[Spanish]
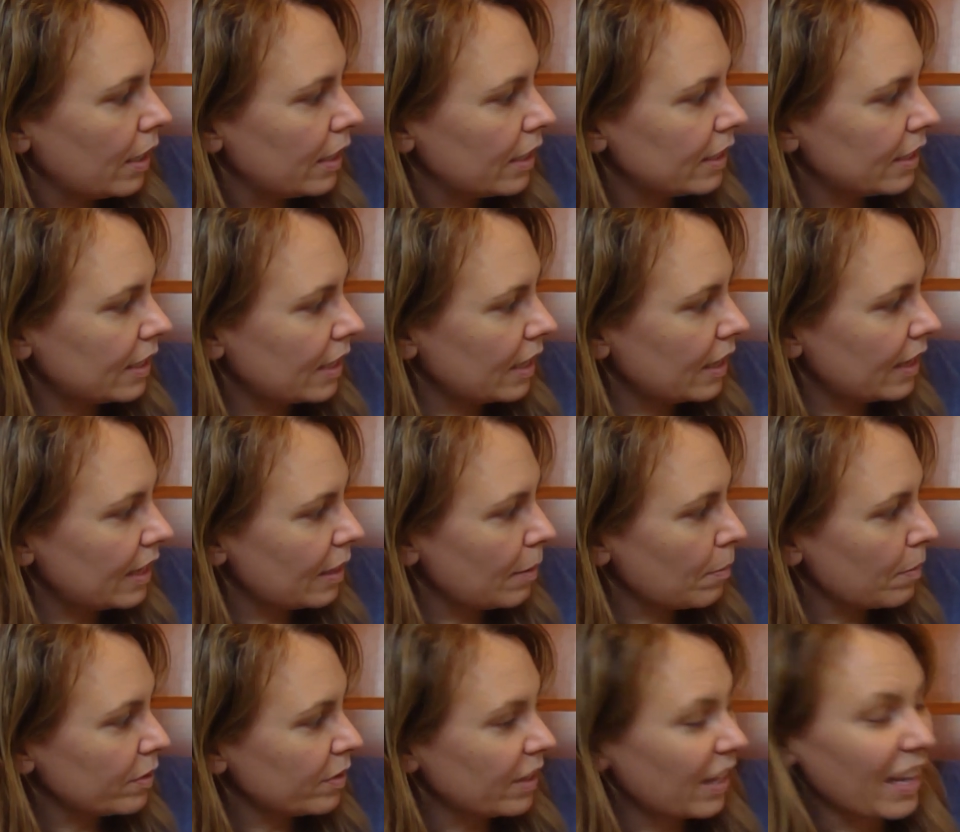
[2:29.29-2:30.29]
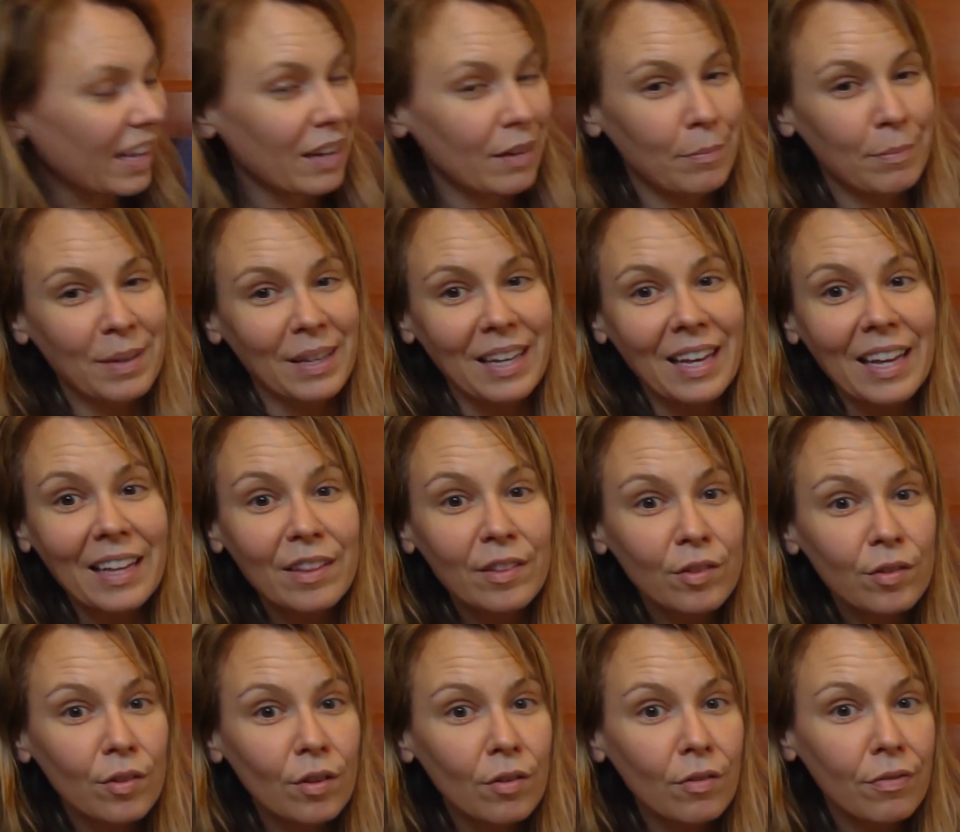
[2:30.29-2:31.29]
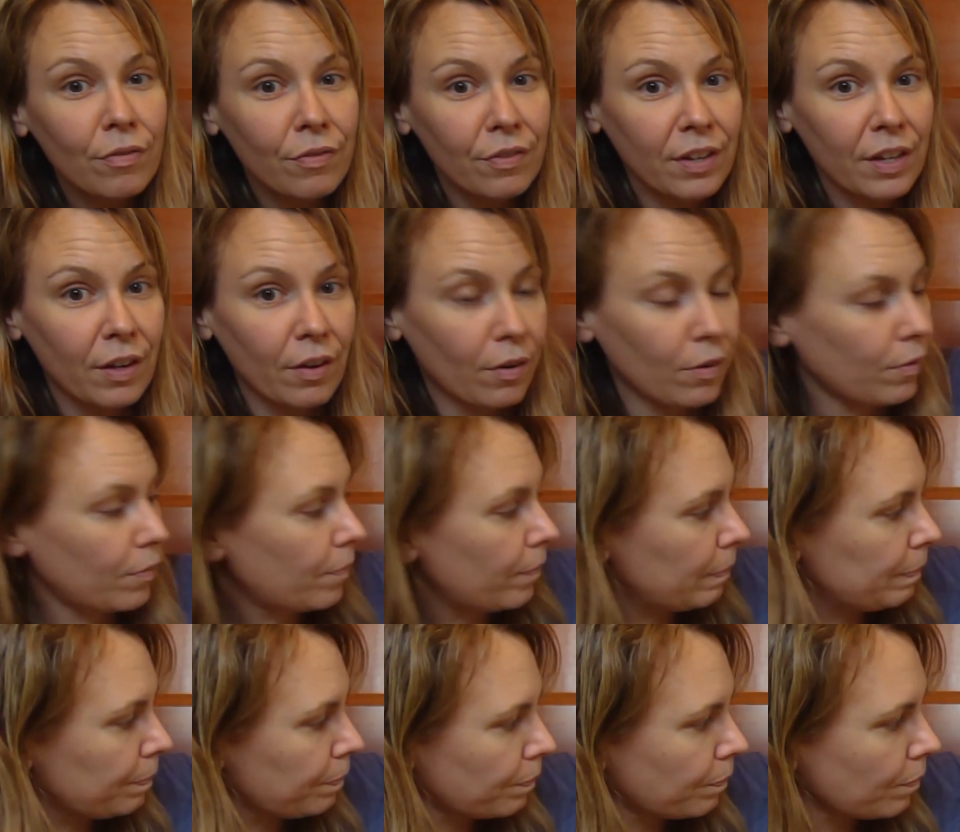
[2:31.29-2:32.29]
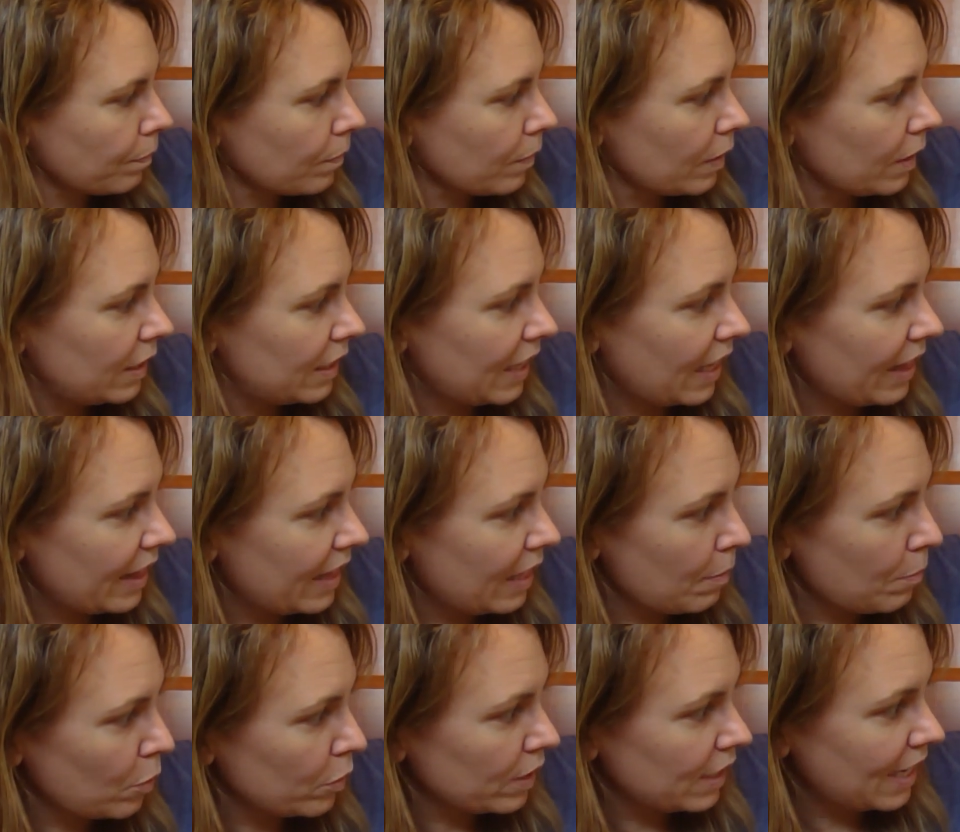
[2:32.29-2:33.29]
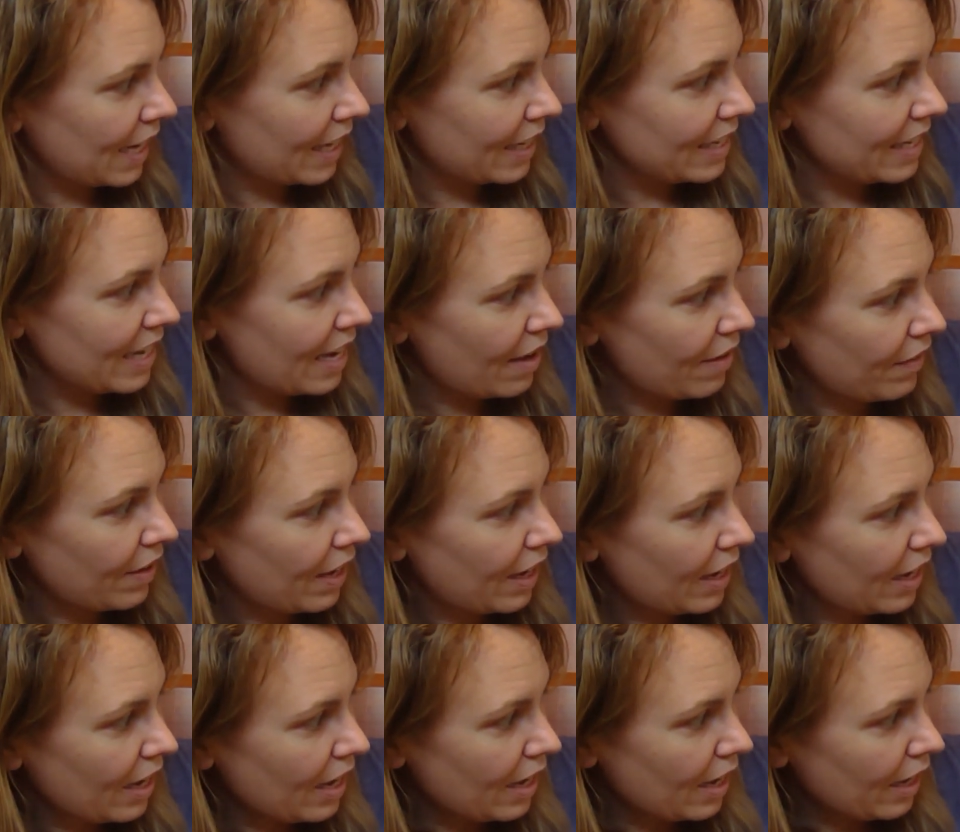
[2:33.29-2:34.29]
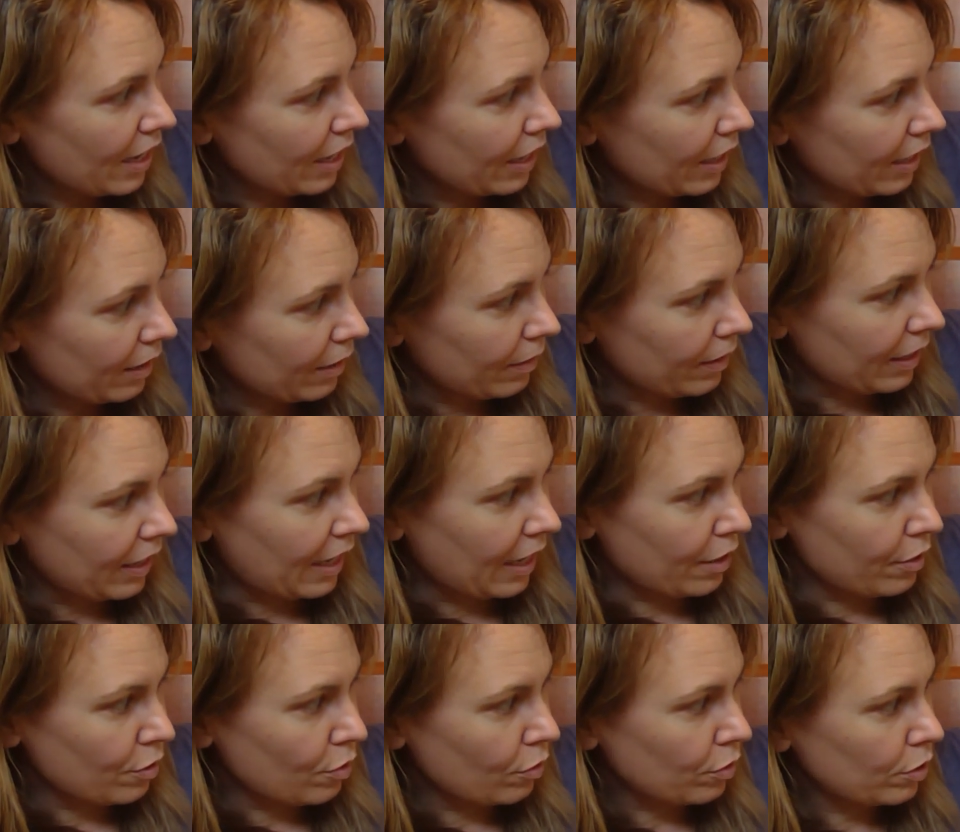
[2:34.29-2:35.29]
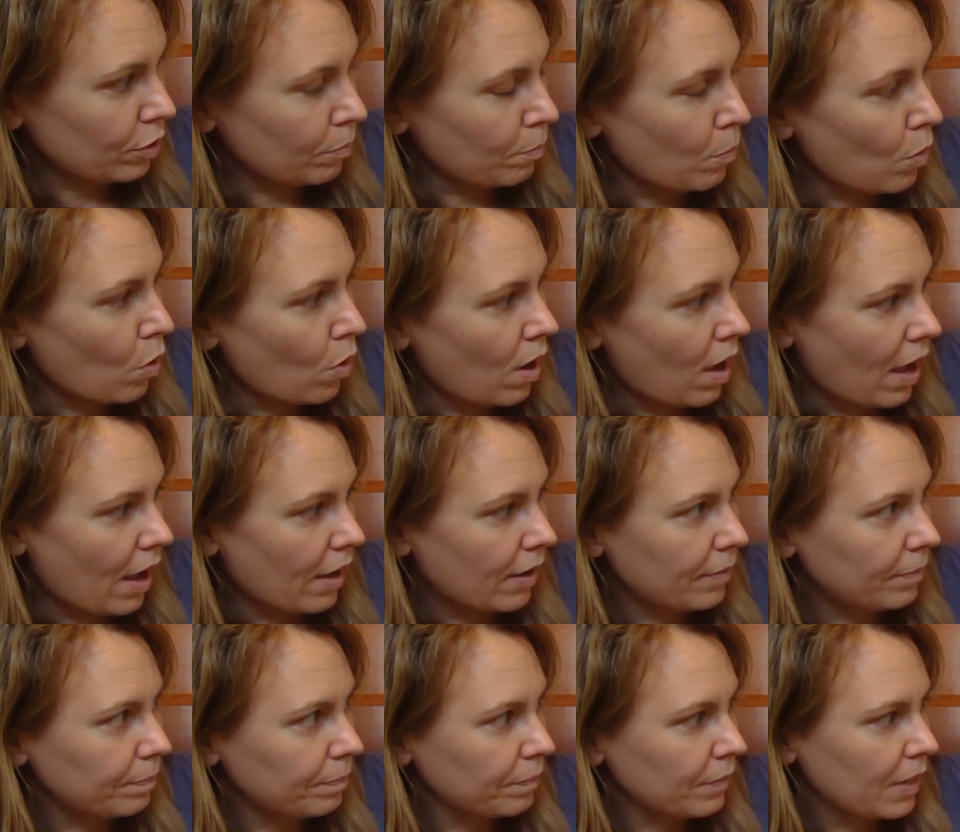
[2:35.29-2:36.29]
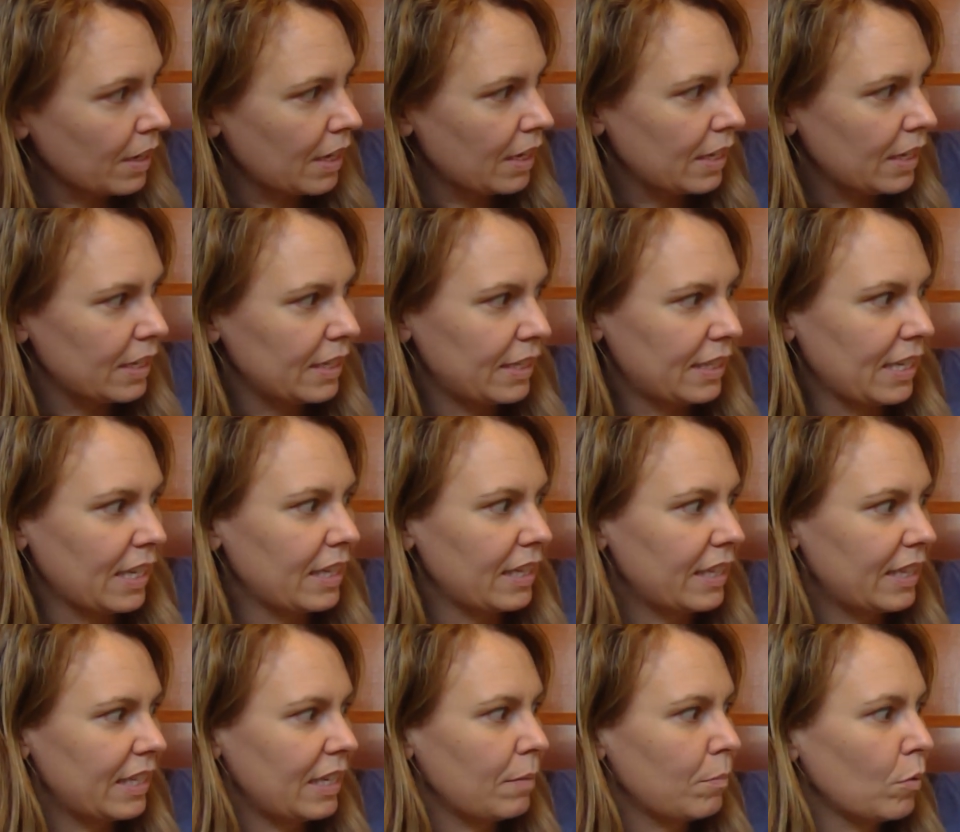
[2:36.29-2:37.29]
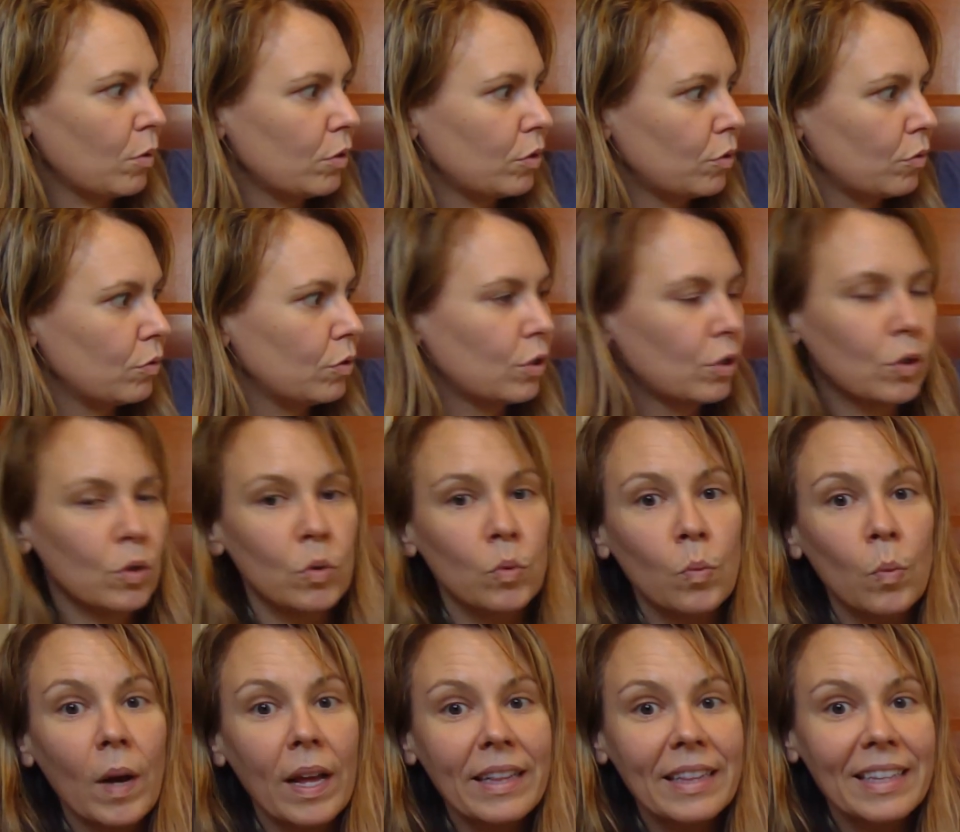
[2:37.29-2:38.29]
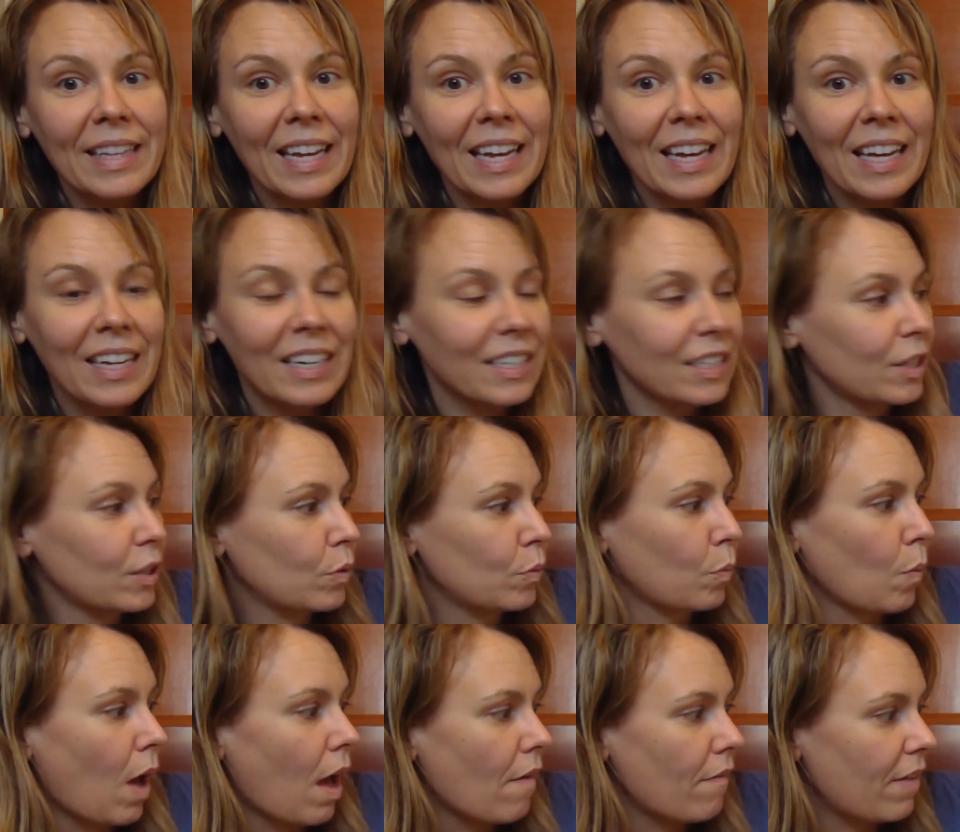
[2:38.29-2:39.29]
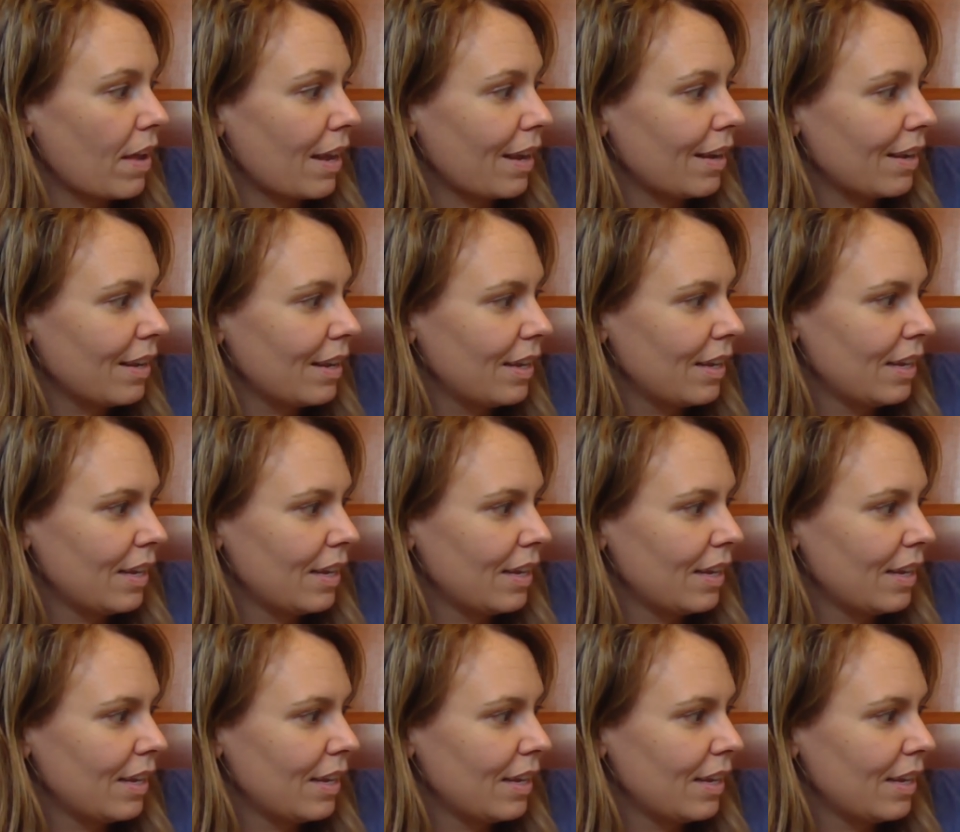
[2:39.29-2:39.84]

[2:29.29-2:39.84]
Sentimos el viento frío, sentimos la nieve que nos moja, sentimos un suéter suave,